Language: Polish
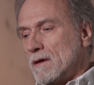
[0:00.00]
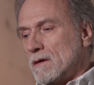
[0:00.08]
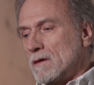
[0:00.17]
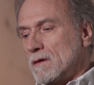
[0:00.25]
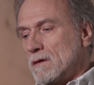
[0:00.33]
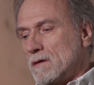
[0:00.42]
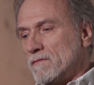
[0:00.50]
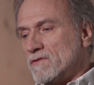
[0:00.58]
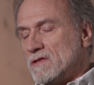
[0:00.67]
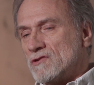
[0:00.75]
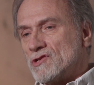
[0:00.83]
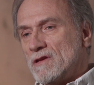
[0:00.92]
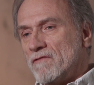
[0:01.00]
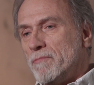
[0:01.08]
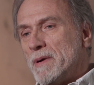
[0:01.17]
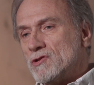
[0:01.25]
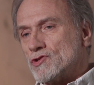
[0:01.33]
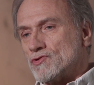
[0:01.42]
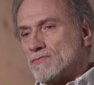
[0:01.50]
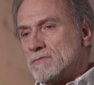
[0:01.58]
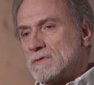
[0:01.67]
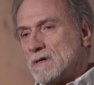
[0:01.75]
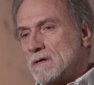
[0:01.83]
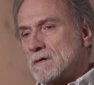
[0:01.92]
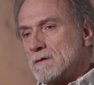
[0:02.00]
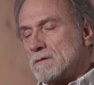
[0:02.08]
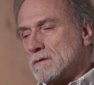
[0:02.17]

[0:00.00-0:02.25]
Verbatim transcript: Y, wydarzenia w Paryżu, tak?